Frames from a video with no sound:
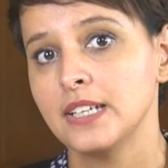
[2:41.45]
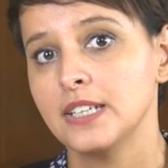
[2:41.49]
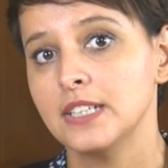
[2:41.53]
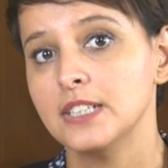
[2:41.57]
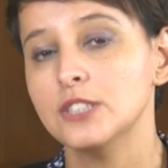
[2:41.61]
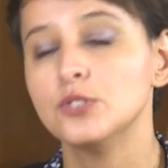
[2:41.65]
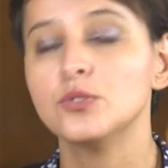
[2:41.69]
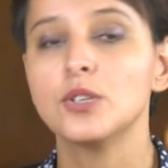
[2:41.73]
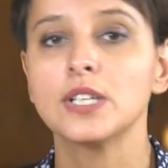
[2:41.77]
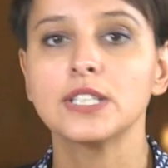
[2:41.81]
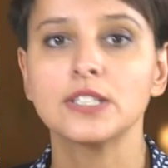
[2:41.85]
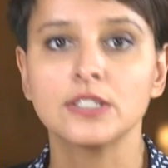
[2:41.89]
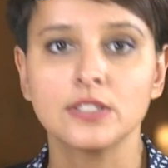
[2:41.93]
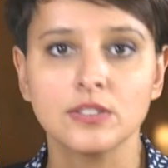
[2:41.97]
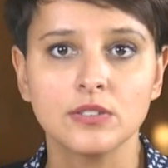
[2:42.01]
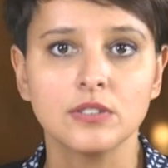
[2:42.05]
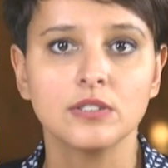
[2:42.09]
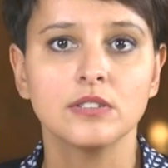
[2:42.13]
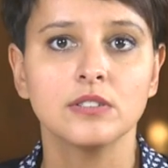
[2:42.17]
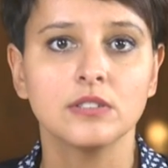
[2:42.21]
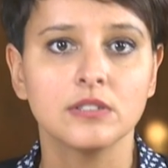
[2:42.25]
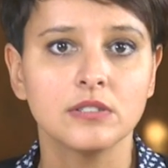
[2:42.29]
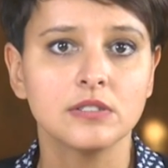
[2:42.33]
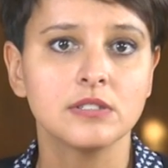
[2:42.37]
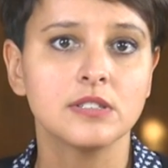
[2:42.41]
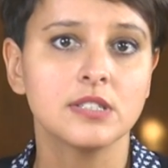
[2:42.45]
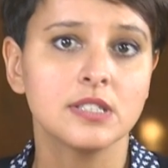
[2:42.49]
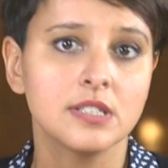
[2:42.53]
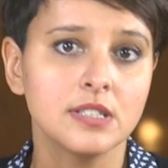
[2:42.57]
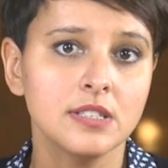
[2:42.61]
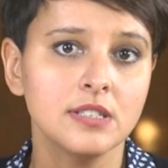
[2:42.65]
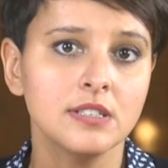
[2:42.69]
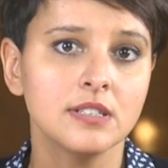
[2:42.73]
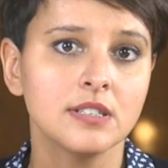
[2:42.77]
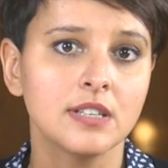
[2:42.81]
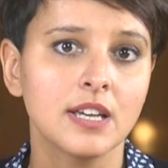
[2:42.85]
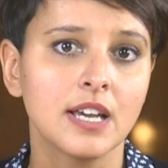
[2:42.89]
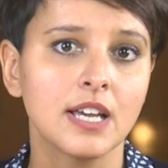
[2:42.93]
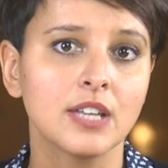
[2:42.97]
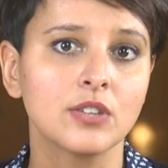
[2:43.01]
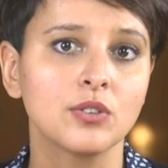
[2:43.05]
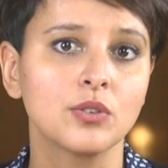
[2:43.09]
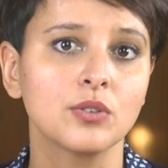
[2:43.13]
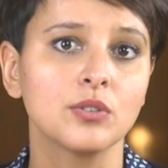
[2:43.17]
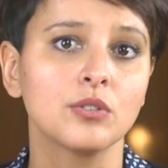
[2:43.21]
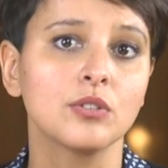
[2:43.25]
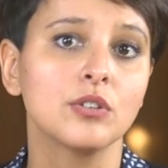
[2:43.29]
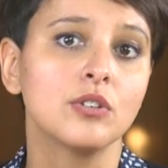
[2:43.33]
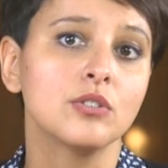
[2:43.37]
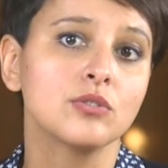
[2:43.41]
Il doit aussi
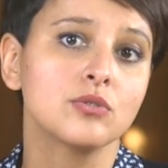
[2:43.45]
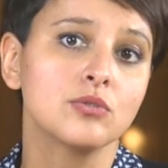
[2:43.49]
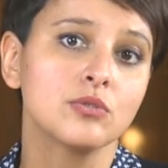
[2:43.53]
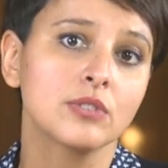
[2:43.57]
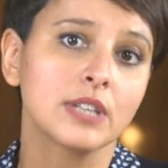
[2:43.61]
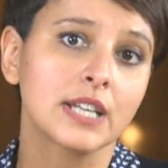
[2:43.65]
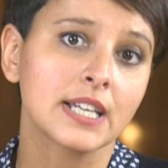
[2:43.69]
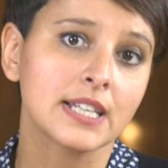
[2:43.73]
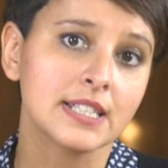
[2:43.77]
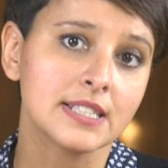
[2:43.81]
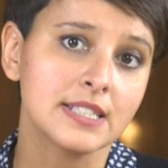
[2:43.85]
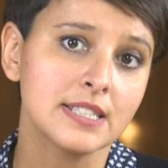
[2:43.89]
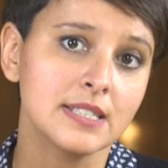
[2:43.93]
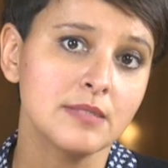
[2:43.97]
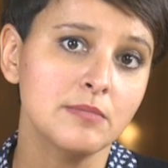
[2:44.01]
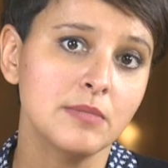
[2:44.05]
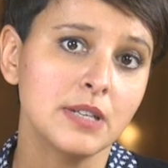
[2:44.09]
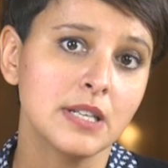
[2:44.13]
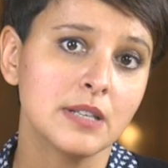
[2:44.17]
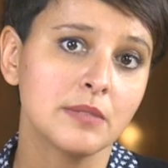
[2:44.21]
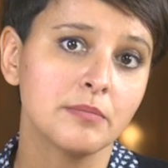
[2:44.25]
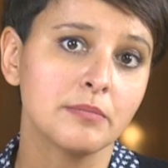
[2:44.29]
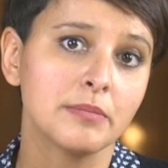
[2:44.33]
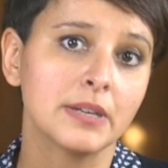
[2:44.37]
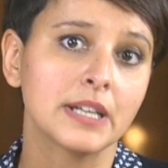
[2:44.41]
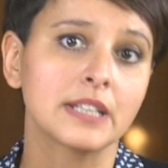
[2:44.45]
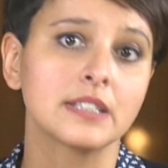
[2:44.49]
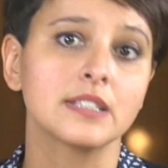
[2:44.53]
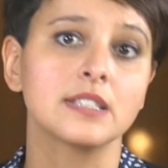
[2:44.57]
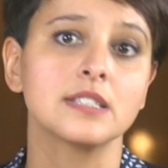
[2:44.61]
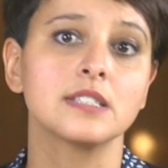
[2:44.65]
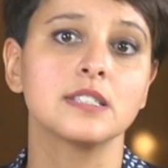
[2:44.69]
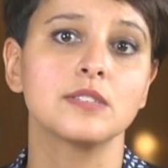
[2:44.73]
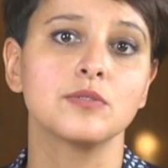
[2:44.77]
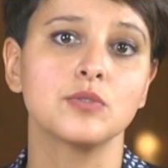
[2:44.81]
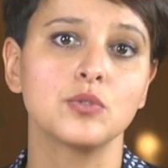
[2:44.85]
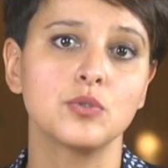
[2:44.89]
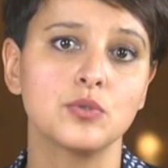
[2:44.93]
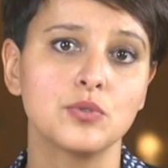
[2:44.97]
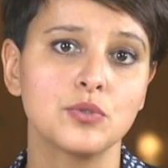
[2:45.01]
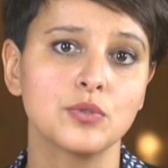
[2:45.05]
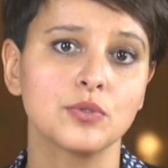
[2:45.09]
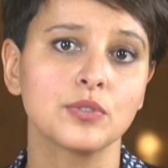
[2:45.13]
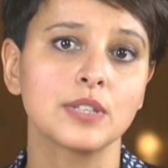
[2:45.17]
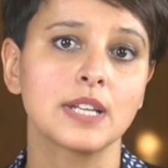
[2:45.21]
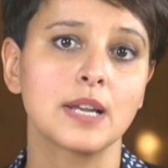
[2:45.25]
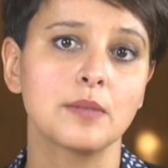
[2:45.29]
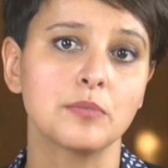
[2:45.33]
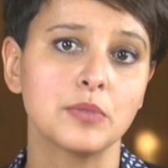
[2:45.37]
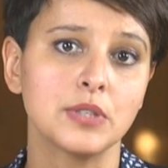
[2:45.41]
être rendu crédible par des
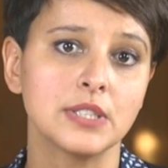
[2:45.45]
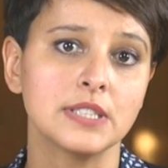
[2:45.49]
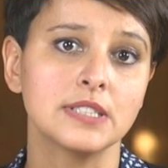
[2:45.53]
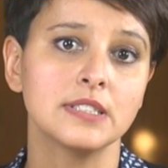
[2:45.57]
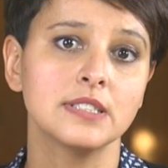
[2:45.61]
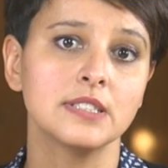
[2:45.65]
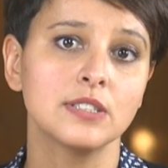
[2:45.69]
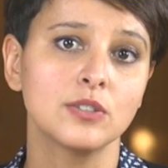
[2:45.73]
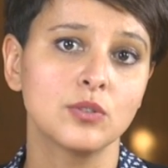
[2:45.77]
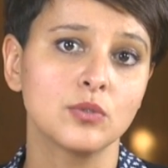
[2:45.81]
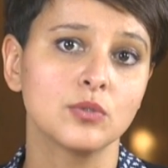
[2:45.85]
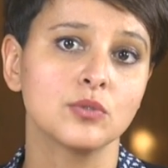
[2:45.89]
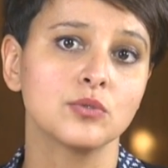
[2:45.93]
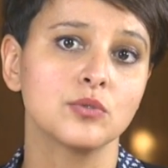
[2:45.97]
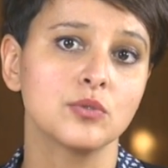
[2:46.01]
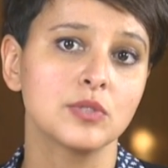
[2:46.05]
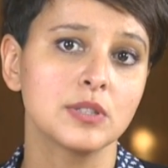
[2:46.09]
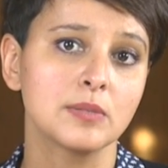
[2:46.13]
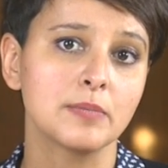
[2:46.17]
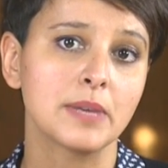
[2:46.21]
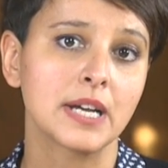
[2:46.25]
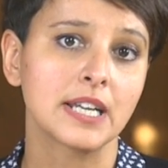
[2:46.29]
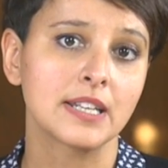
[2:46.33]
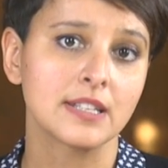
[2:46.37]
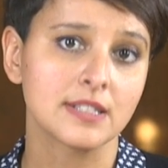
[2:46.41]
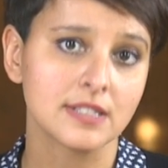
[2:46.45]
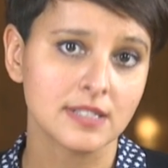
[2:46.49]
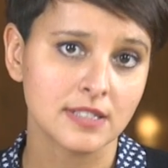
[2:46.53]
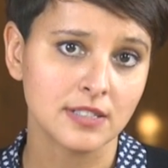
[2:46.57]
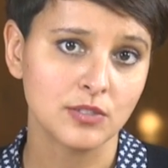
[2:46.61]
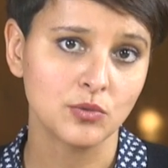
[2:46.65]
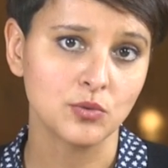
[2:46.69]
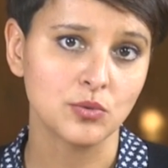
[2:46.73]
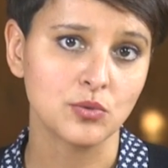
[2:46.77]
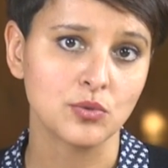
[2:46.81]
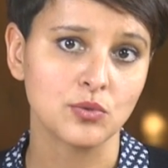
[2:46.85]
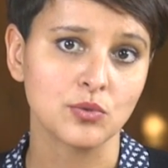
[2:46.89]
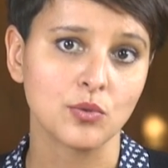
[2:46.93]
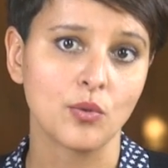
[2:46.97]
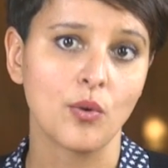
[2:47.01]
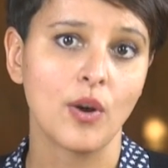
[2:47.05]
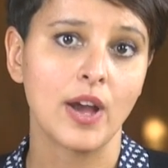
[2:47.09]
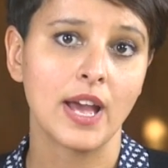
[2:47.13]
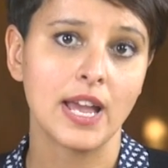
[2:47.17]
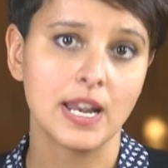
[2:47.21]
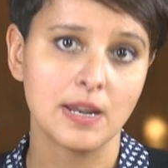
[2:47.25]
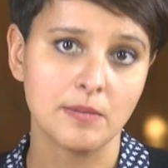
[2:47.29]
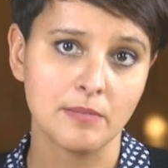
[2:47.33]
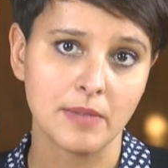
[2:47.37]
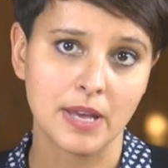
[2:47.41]
évolutions de la politique conduite par l'institution
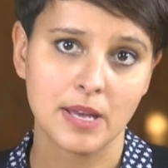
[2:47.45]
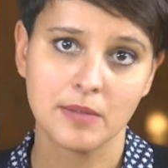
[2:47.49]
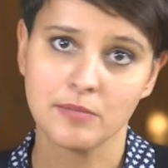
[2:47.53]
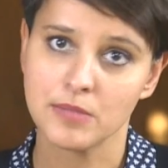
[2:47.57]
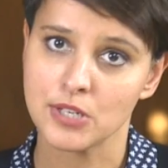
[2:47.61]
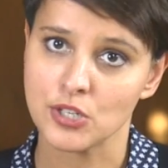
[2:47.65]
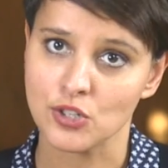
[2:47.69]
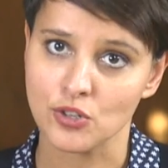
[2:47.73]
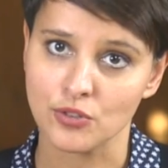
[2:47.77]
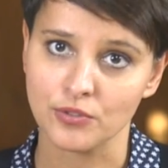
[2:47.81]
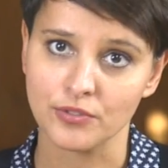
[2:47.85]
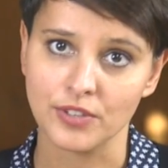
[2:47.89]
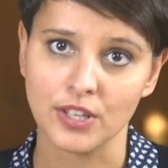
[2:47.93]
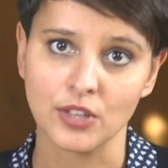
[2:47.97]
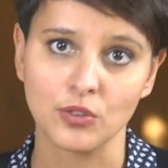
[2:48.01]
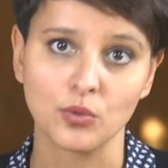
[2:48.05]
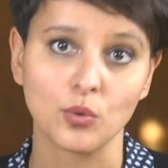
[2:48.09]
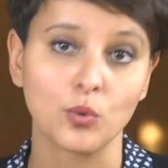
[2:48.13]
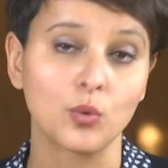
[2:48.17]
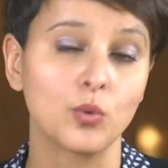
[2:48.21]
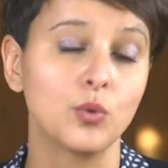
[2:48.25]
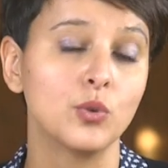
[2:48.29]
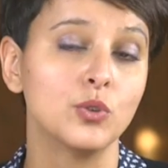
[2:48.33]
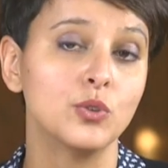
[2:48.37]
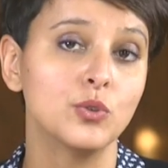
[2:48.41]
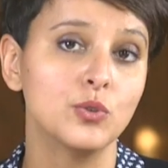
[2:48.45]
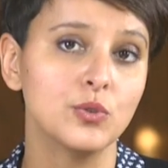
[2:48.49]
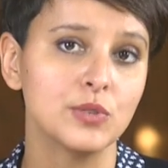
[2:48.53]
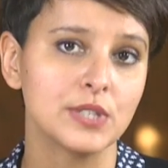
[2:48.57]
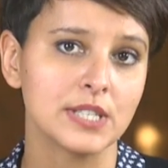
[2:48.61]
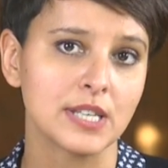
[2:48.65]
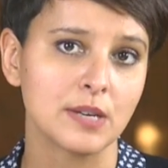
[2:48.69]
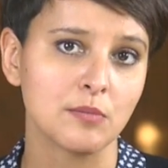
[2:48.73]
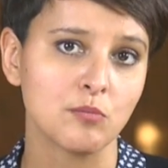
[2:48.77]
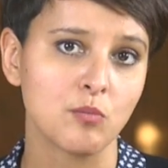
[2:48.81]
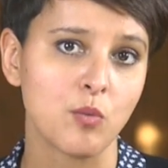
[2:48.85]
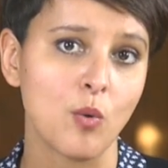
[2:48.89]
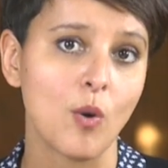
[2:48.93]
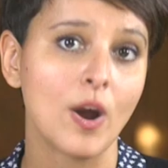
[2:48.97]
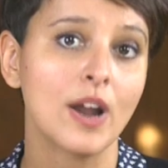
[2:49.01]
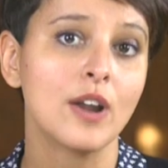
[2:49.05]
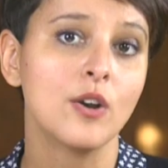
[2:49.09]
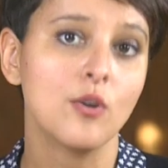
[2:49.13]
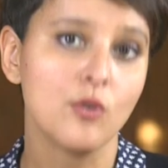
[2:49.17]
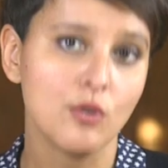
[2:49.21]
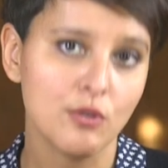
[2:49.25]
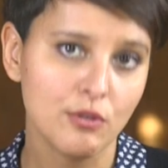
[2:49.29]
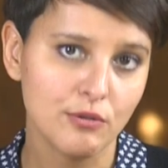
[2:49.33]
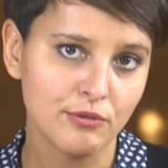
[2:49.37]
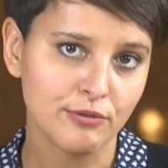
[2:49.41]
elle-même, et j'en viens donc au deuxième point,
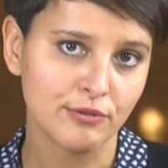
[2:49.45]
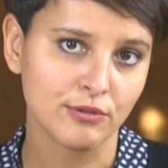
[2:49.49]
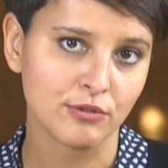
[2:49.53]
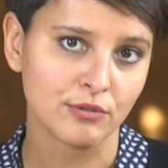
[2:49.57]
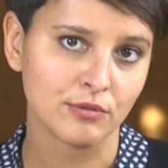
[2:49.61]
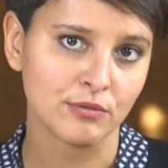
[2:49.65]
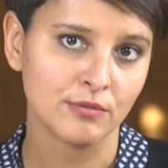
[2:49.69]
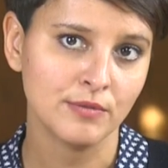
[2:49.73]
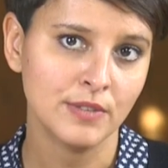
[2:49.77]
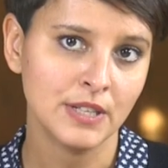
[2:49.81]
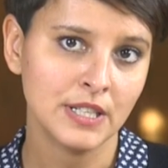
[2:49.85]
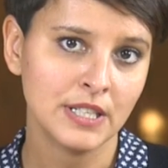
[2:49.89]
le fond.